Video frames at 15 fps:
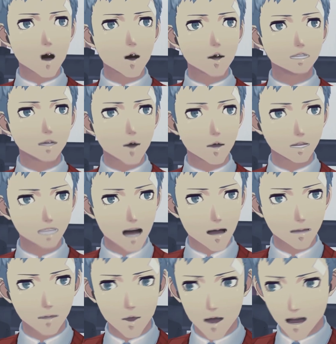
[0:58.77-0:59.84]
al encender la
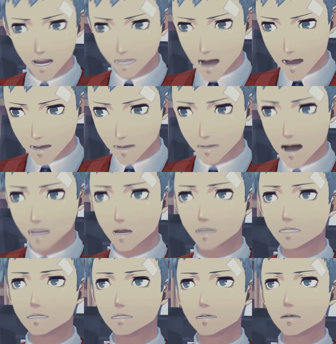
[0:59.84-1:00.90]
computadora eso hace
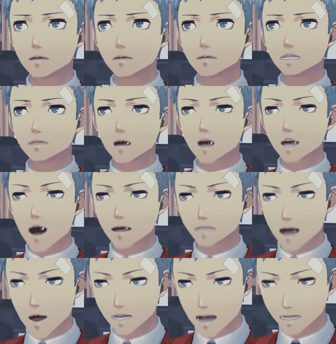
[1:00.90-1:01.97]
que se
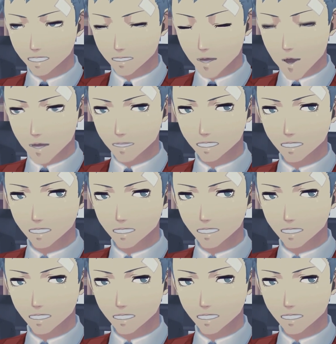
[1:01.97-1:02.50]
borre el historial.